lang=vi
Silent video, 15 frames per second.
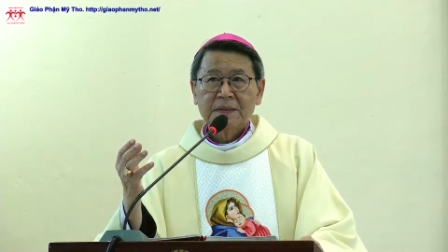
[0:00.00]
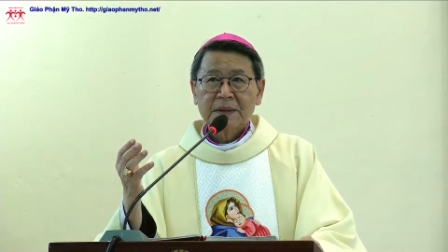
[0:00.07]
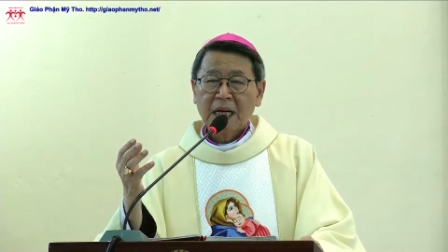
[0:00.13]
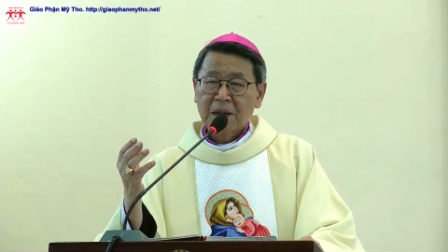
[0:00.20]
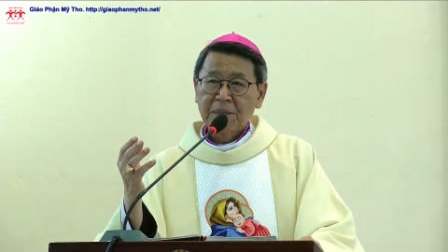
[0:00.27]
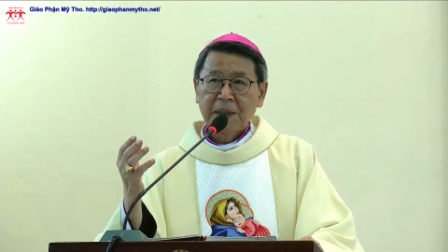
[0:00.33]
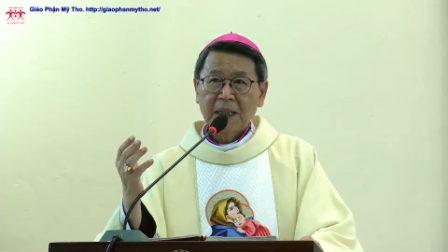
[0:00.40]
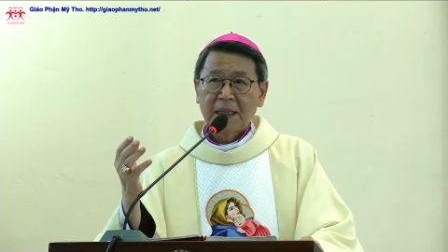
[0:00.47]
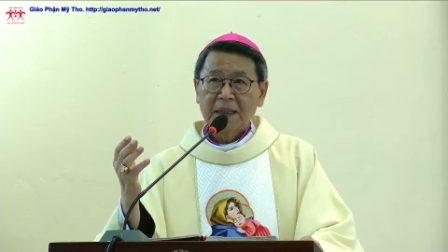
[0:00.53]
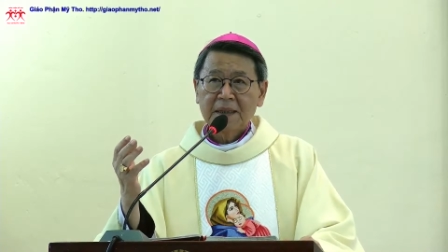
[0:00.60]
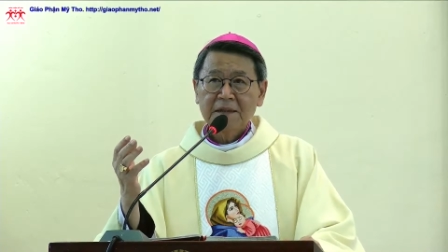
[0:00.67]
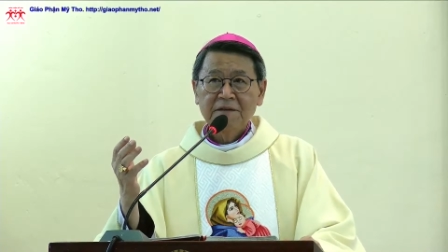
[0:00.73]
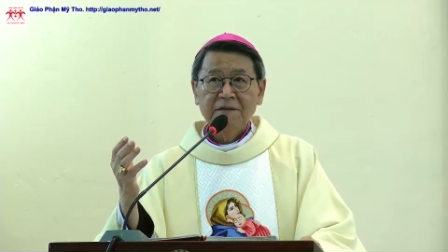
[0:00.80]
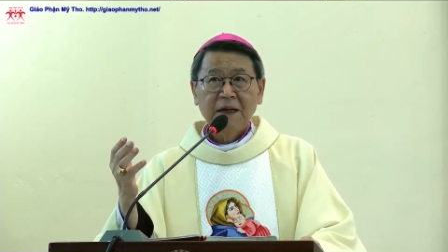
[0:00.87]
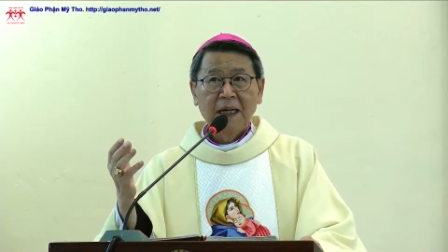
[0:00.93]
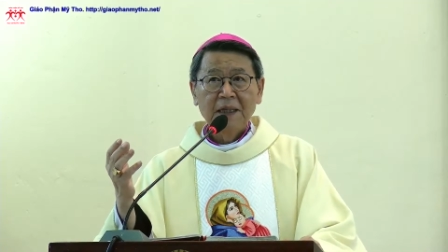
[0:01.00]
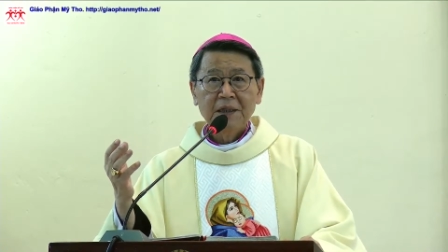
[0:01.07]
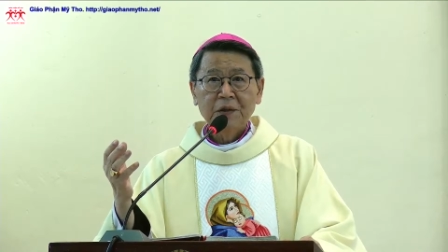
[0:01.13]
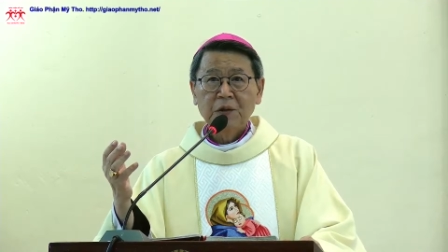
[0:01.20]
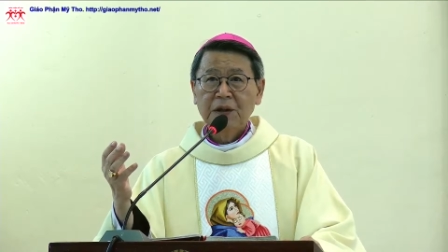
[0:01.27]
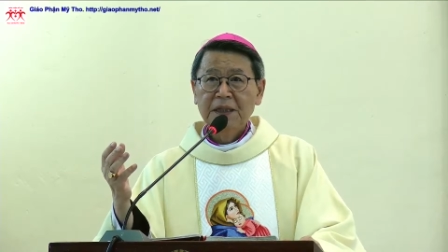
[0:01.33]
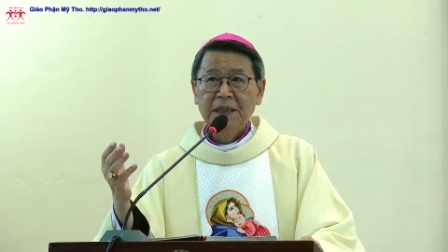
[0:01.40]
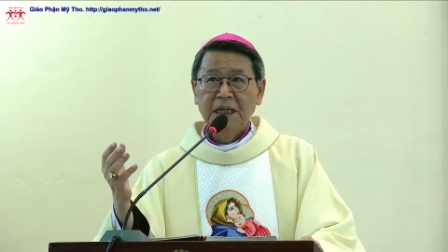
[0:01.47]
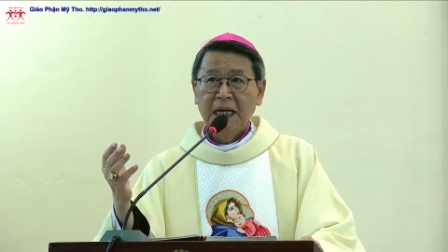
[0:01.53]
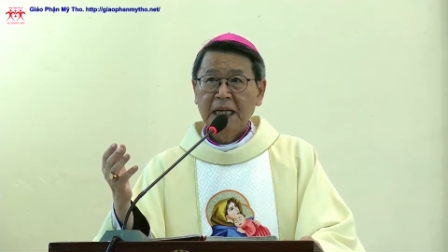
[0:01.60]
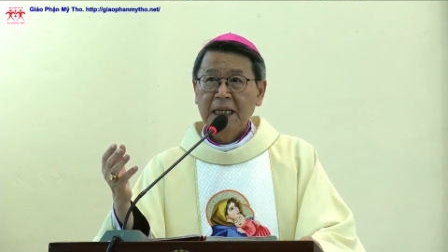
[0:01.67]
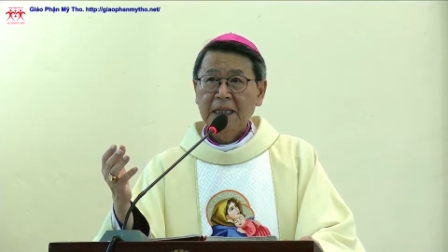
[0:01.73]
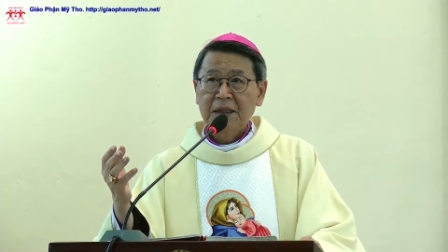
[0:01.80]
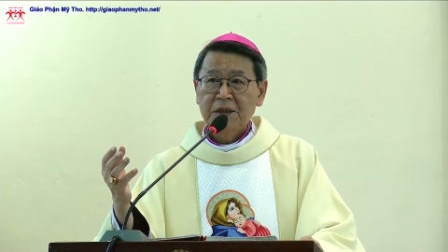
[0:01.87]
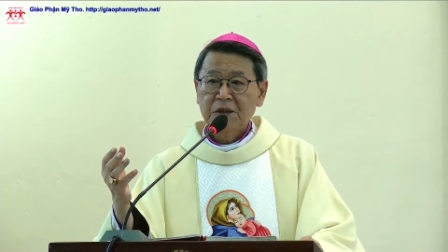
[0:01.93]
Đặc biệt là từ vài tuần
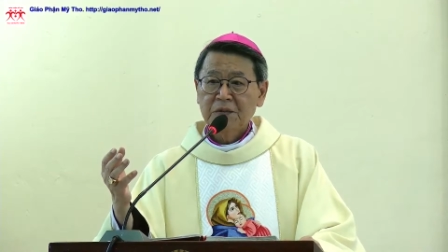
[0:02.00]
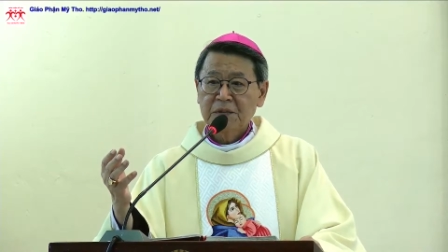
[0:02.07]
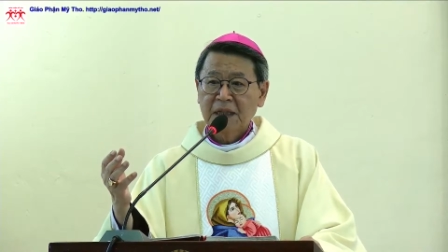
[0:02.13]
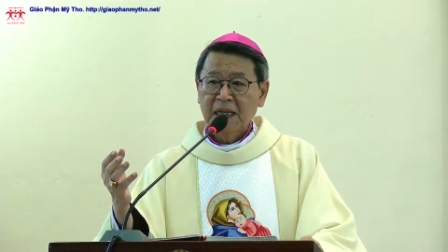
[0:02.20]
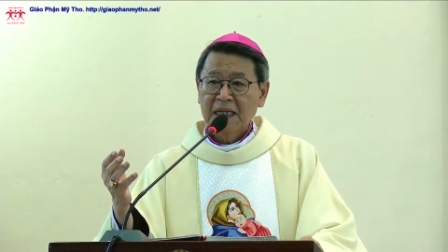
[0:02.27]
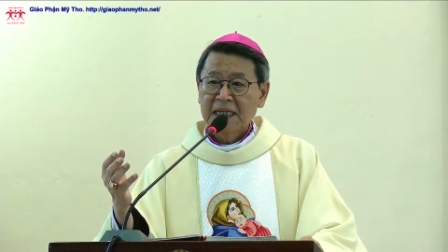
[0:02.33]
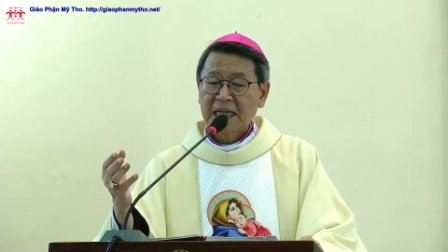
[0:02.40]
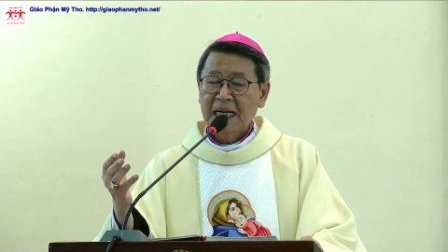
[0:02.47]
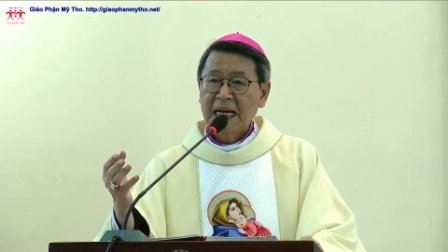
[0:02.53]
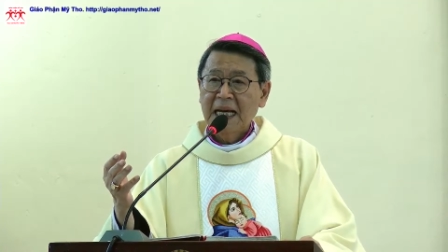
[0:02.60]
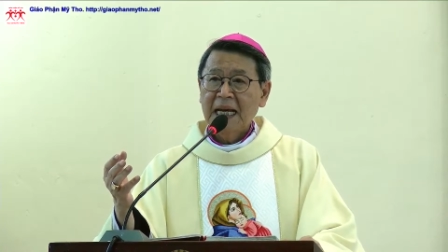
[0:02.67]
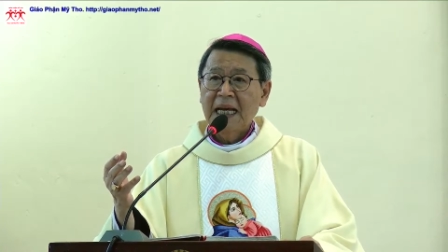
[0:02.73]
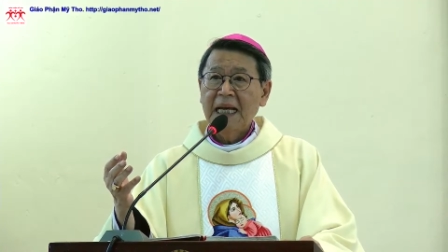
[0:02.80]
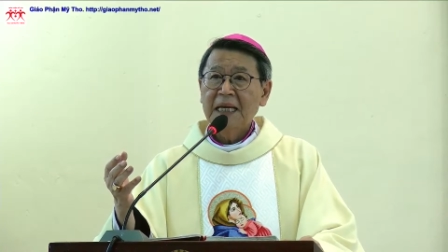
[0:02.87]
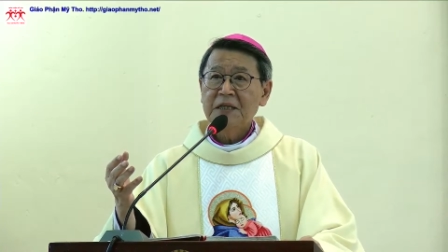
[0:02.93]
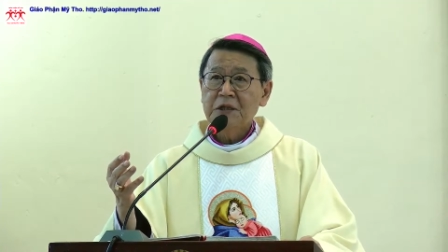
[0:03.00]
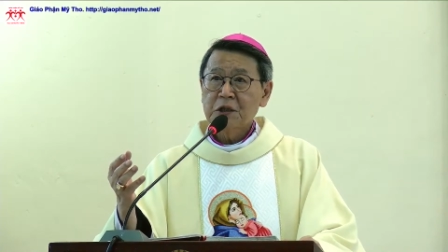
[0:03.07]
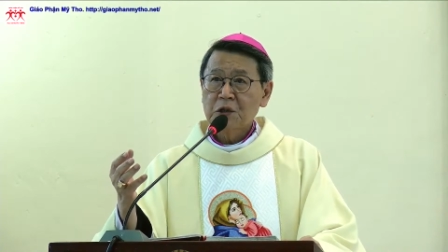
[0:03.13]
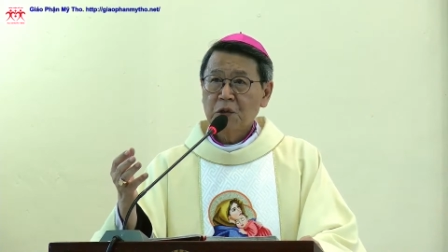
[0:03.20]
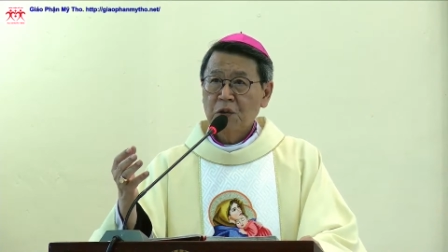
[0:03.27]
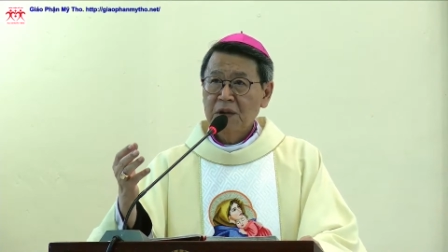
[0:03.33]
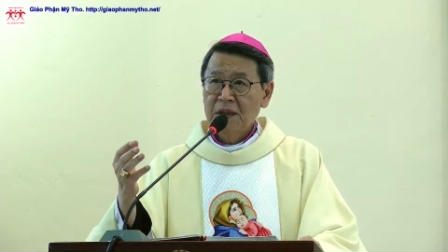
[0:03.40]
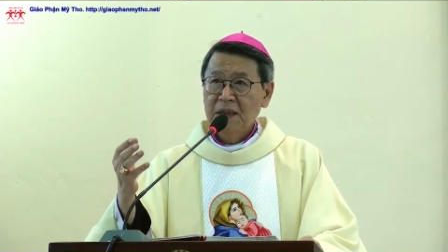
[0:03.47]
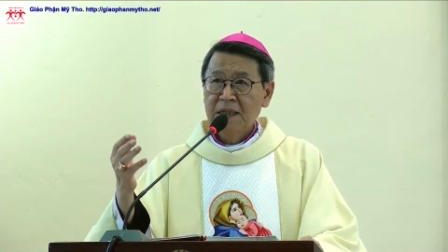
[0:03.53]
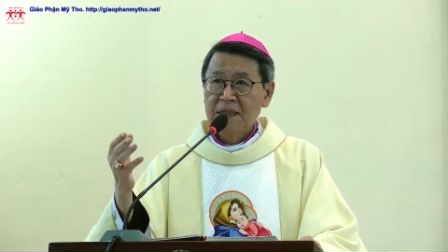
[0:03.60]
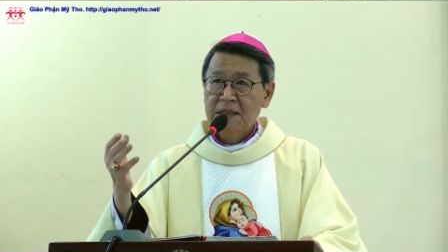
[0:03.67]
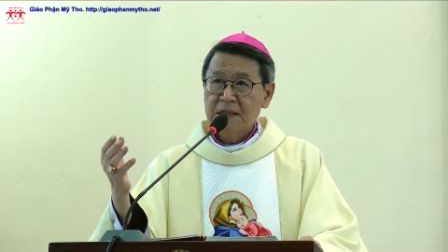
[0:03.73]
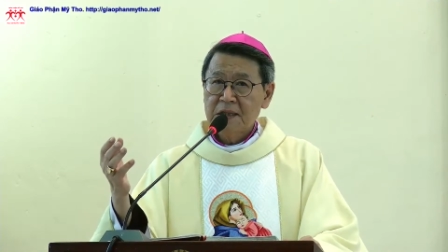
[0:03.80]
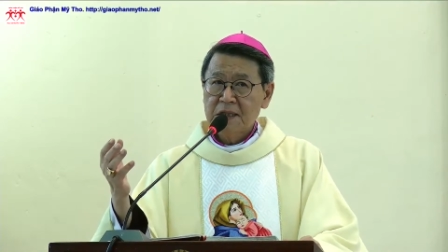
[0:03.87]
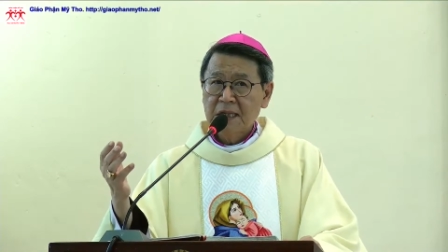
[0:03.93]
nay là chúng ta nghe số
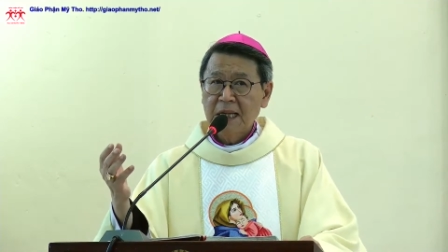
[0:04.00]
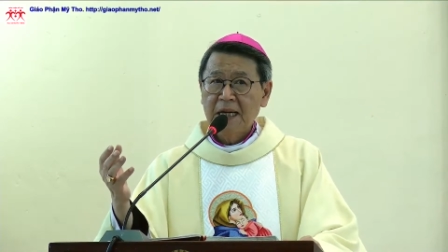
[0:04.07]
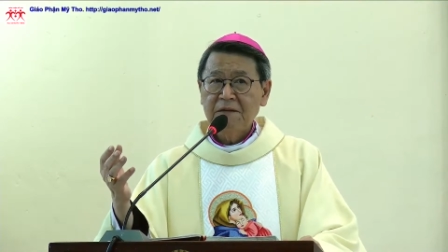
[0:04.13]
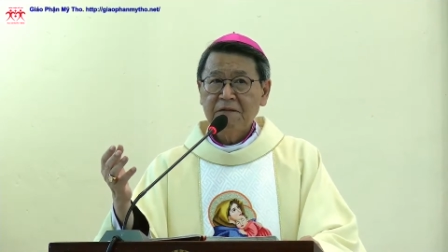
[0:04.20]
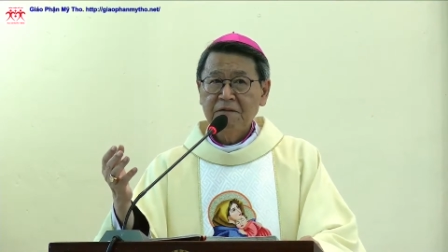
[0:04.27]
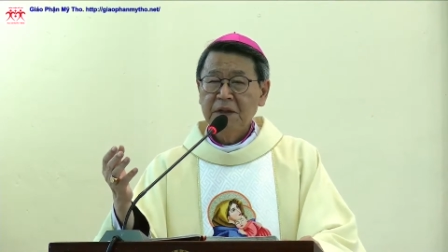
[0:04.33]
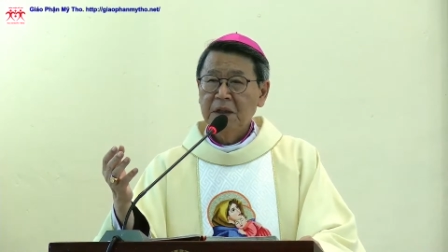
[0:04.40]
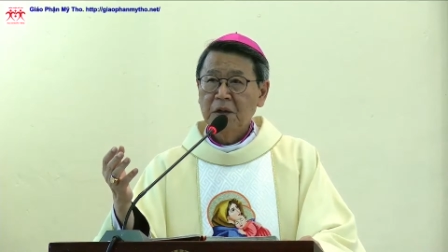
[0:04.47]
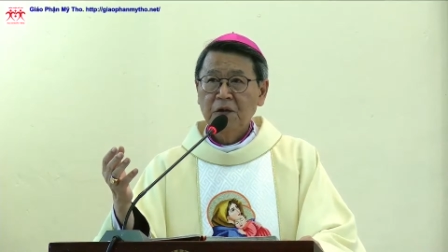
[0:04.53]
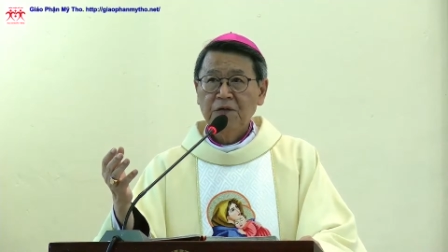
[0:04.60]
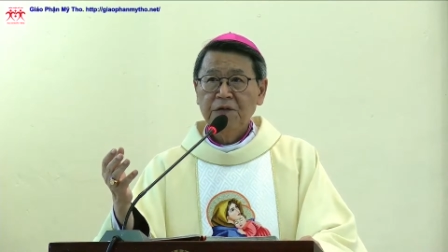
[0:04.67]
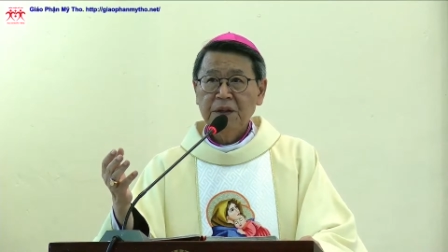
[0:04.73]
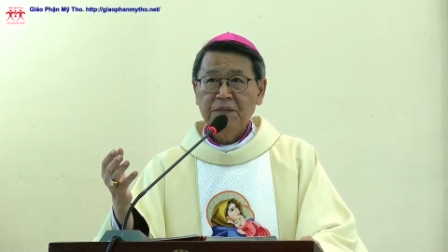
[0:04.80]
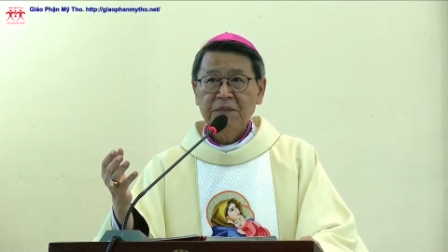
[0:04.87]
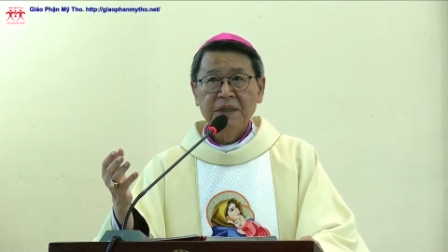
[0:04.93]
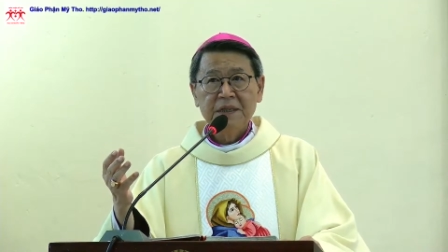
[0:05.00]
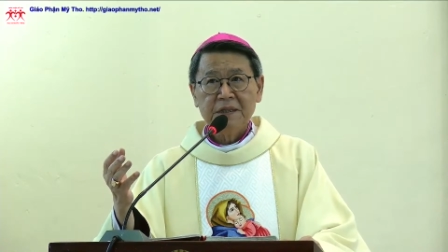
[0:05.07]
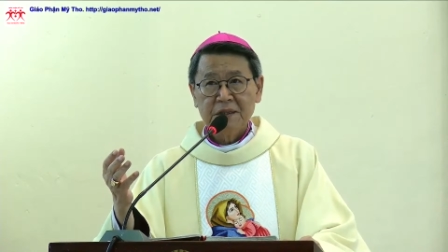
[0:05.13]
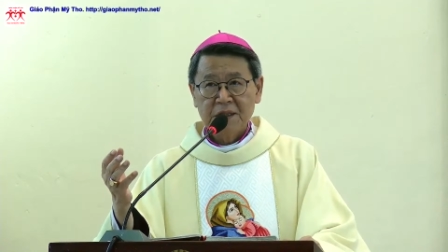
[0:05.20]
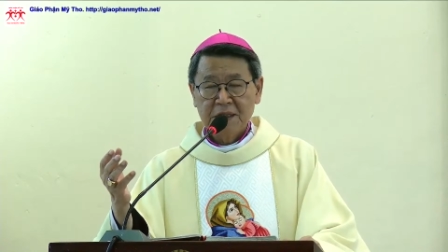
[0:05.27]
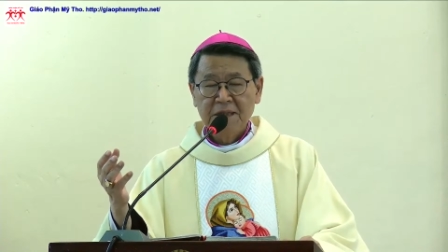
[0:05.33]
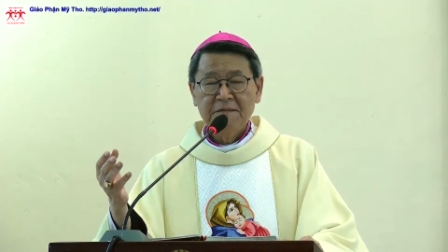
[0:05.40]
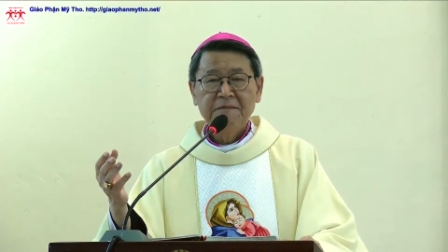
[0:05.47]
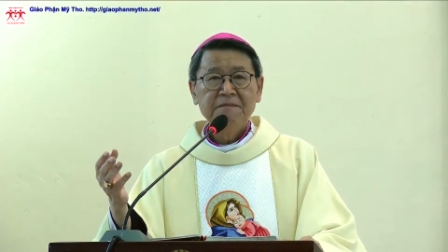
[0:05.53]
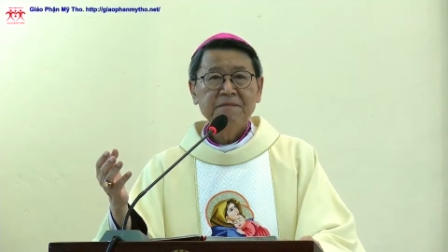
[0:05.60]
người chết vì Covid-19